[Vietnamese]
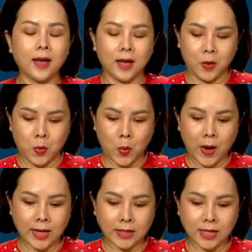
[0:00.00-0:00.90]
hãy
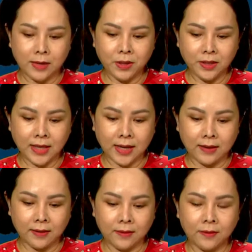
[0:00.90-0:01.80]
quan sát bức
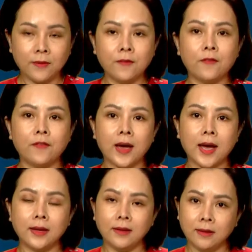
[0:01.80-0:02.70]
tranh và
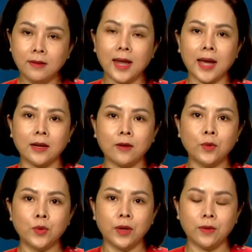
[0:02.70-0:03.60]
nhớ lại câu
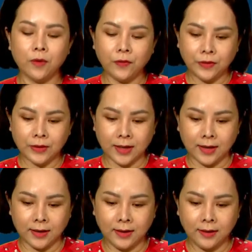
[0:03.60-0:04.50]
chuyện cô vừa
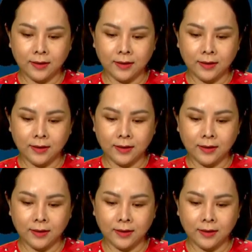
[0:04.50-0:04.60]
kể